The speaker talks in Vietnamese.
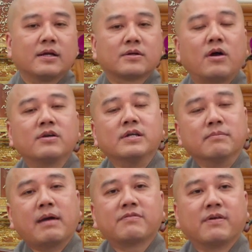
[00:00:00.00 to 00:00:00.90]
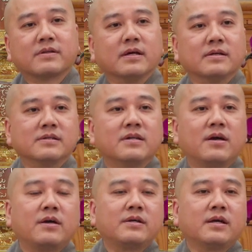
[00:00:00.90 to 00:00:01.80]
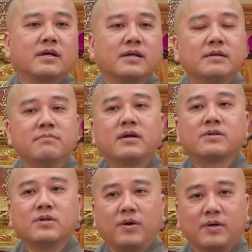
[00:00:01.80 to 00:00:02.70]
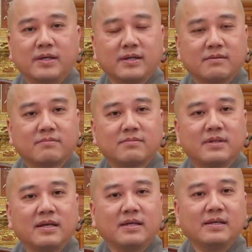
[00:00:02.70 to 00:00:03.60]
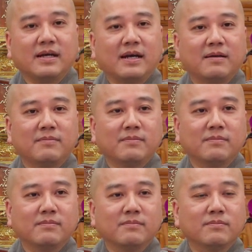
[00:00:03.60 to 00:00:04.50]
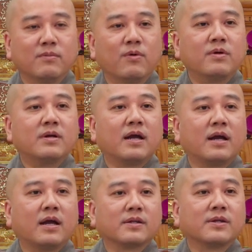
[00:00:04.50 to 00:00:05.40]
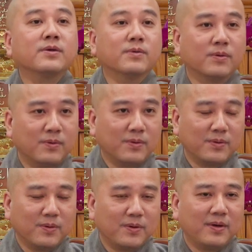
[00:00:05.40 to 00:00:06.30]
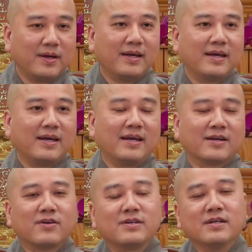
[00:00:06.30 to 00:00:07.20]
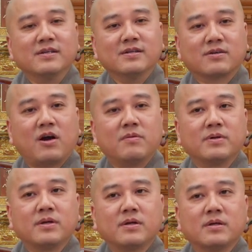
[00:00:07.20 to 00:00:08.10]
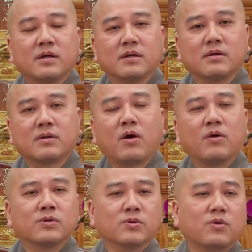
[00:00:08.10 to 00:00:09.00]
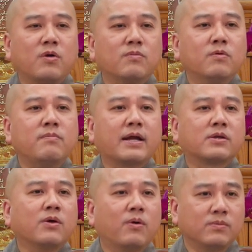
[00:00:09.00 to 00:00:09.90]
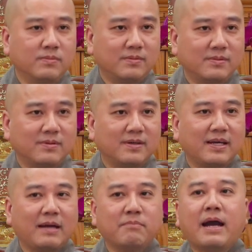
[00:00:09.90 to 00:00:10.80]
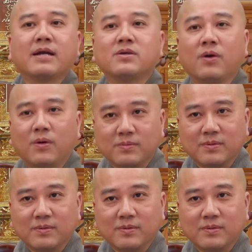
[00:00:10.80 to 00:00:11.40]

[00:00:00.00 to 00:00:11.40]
Có những bác Phật tử nói khi mất rồi thì muốn thiêu. Thì có những người con mới nói thôi tụi con muốn ba chôn hay má chôn,